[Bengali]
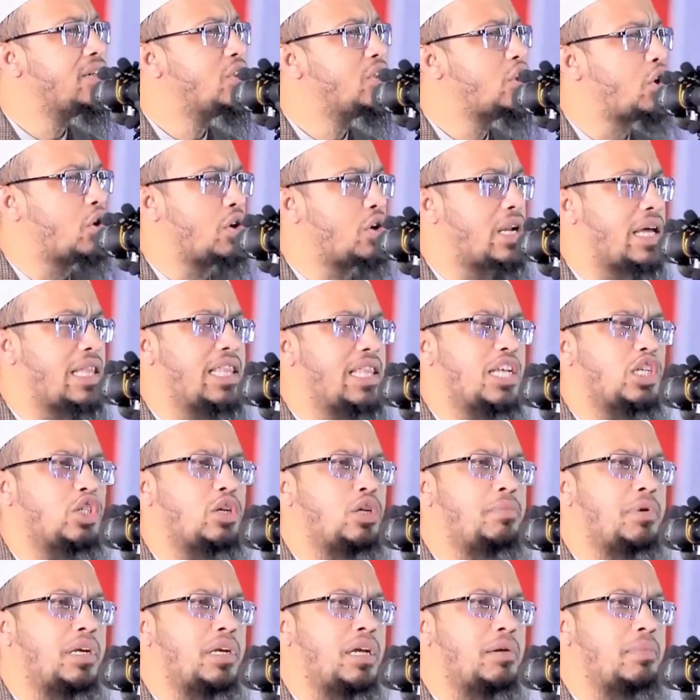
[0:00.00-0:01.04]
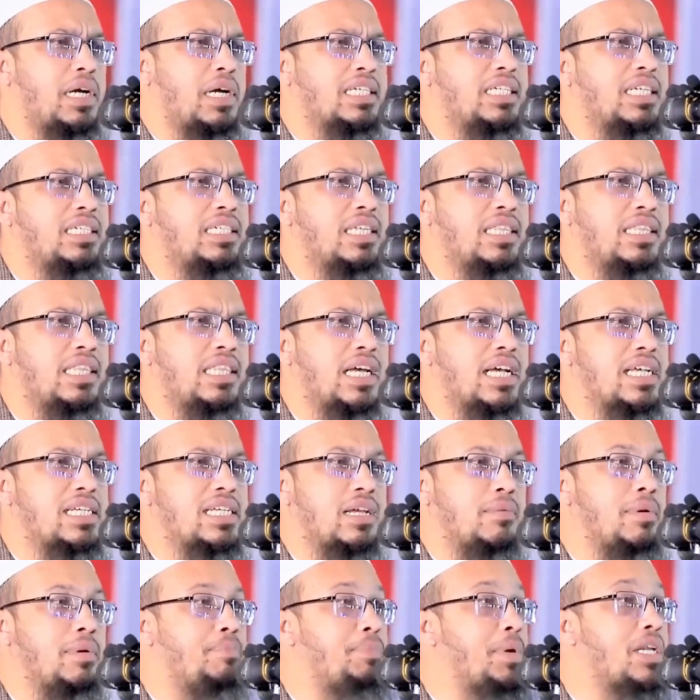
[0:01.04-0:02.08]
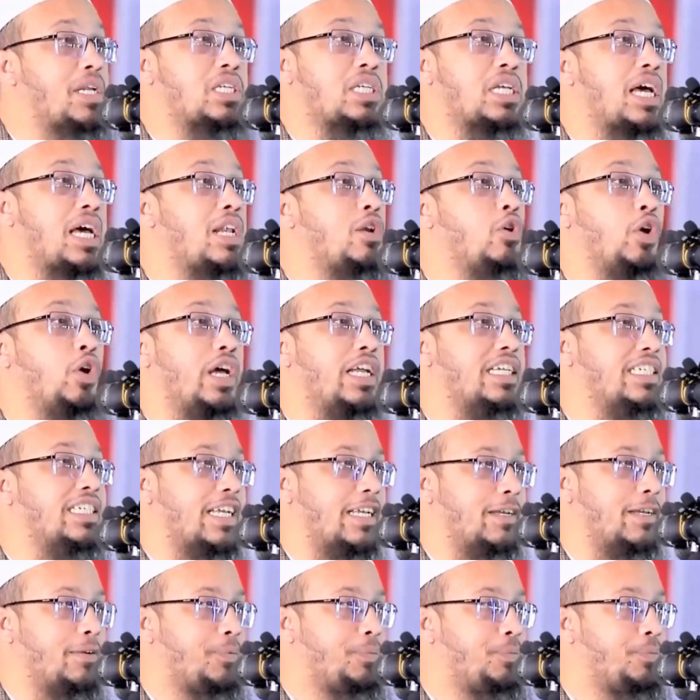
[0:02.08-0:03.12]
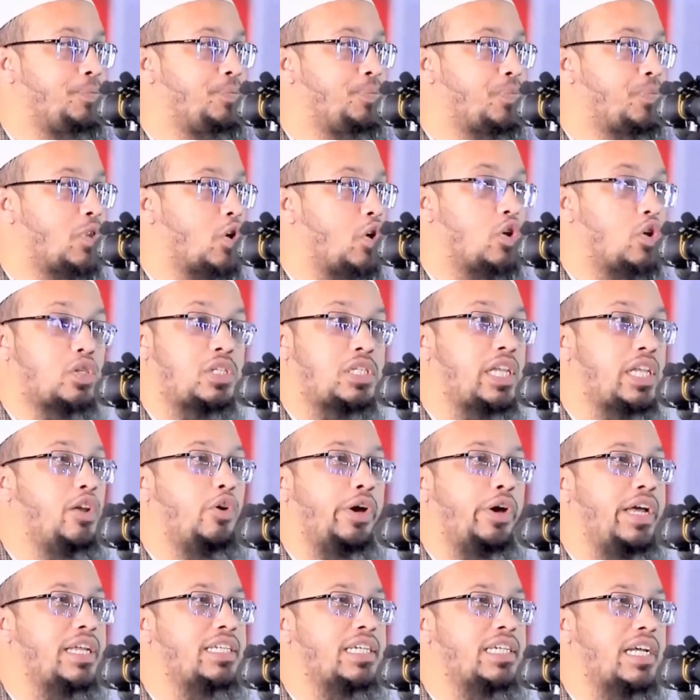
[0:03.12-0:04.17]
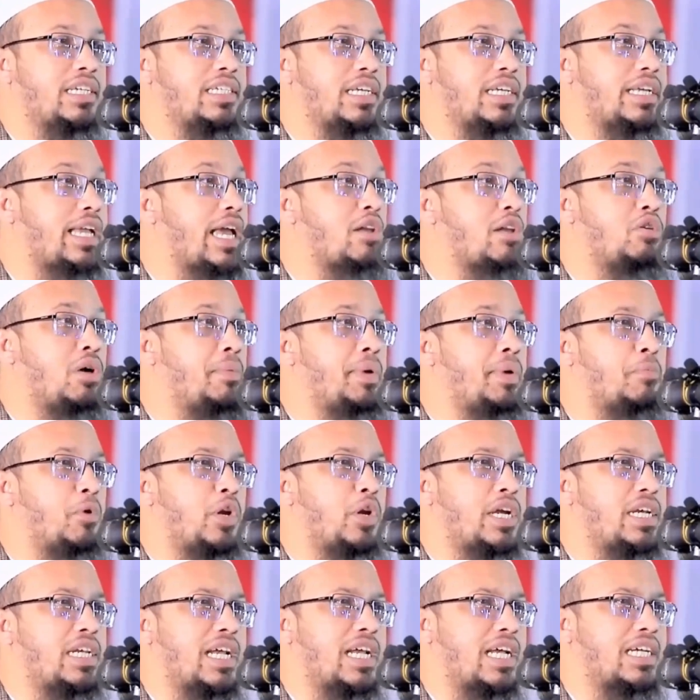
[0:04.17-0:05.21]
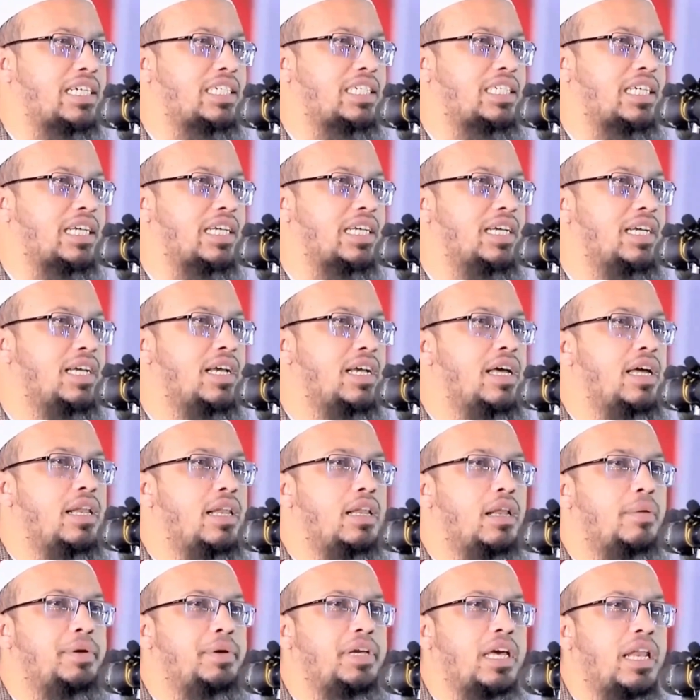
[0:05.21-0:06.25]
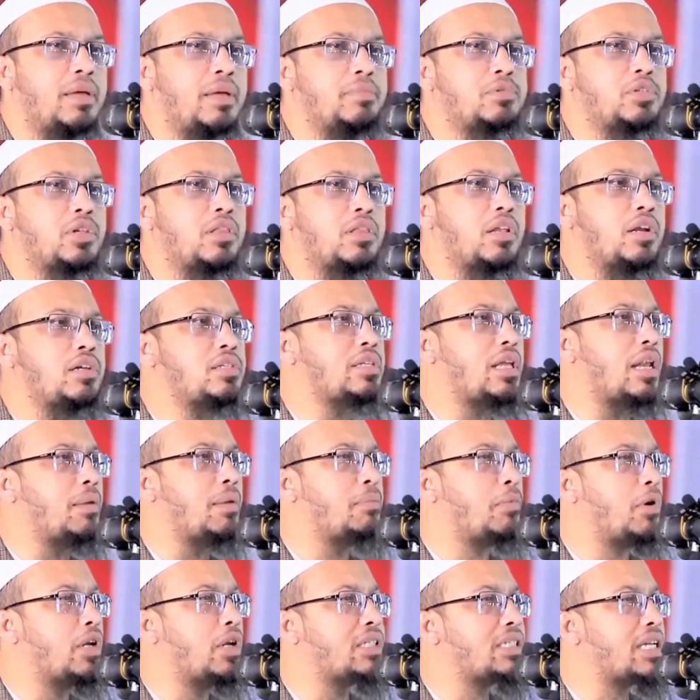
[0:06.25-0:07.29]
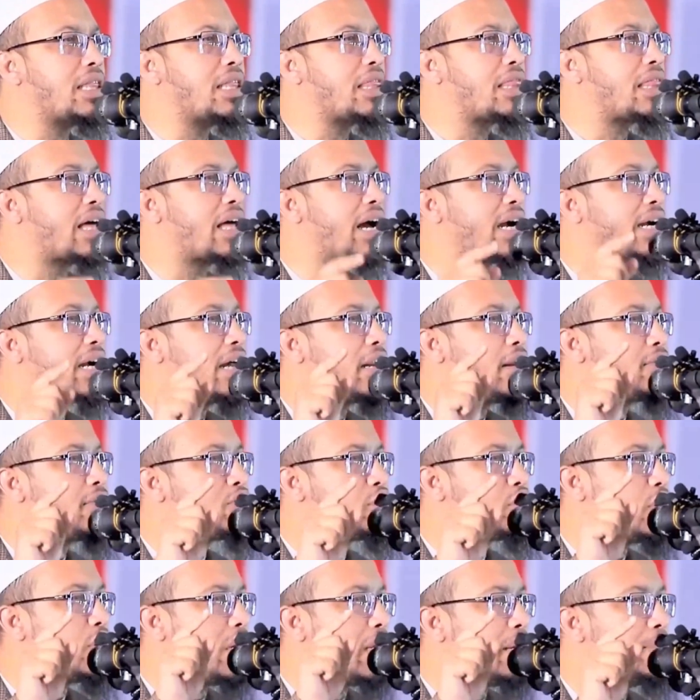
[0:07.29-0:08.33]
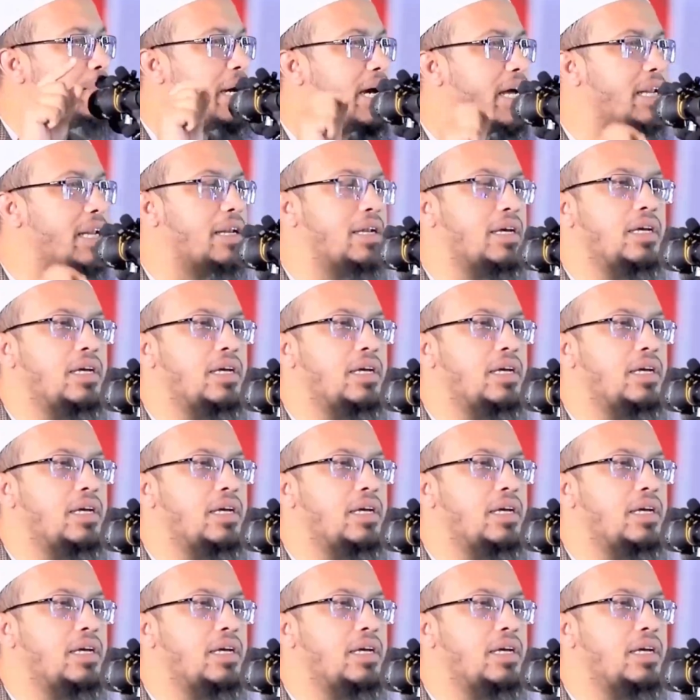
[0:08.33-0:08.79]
যখন আল্লাহ সম্পর্কে বাজে চিন্তা আসে আমি পরেশান হয়ে যাই অস্থির হয়ে যায় যে কেন আমার মনে এটা আসছে নবী করিম সাল্লা সাল্লাম বলেছেন দা কান হফসুল ইমান